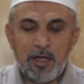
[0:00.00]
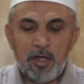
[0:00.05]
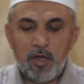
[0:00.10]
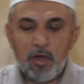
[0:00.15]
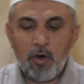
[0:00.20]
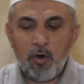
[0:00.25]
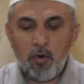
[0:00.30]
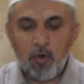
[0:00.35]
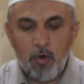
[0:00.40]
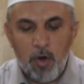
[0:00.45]

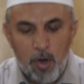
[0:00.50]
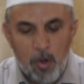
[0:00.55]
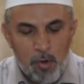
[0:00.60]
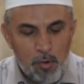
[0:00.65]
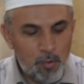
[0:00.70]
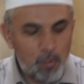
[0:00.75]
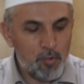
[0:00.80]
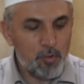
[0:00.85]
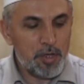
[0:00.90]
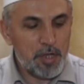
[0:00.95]
иначе этот
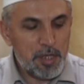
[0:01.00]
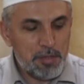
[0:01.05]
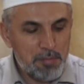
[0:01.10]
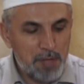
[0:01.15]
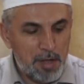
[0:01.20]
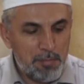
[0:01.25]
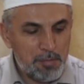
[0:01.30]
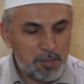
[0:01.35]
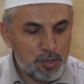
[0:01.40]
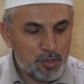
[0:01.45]
студент
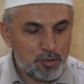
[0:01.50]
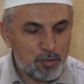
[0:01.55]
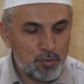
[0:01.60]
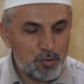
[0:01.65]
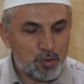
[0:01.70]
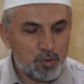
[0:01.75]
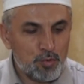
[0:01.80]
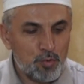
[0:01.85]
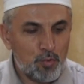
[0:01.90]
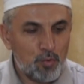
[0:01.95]
завтра
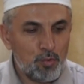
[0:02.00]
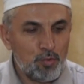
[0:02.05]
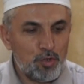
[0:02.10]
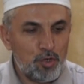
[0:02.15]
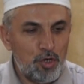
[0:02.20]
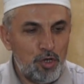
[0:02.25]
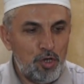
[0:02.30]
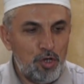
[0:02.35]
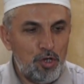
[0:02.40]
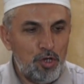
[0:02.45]
станет
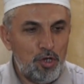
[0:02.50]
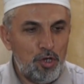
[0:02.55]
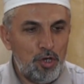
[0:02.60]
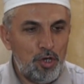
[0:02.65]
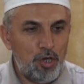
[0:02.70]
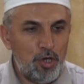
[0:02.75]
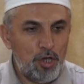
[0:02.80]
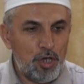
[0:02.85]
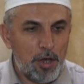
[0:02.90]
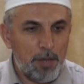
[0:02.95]
болтуном,
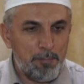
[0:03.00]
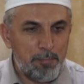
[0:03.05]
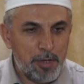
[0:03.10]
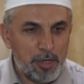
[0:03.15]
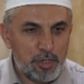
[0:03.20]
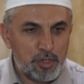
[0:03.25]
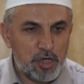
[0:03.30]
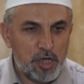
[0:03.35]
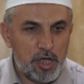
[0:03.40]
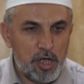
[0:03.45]
от
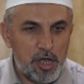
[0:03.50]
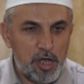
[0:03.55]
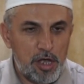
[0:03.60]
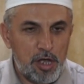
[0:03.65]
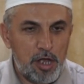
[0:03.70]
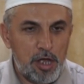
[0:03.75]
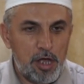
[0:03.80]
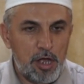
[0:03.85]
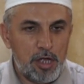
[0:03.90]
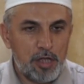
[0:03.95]
которого нет
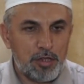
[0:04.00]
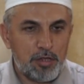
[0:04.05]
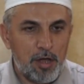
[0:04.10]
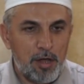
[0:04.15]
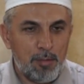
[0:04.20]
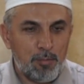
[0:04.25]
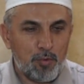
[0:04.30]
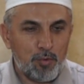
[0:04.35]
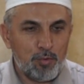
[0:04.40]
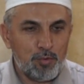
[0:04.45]
пользы,
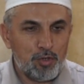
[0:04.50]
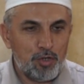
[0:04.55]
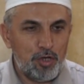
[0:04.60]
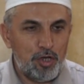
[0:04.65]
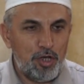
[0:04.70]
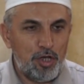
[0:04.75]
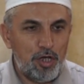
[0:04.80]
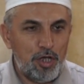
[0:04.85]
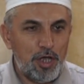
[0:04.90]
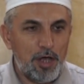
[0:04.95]
а только
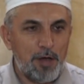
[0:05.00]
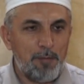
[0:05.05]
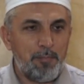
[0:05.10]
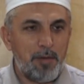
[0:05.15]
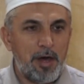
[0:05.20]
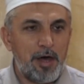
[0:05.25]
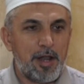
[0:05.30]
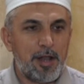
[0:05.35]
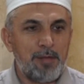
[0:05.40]
один вред.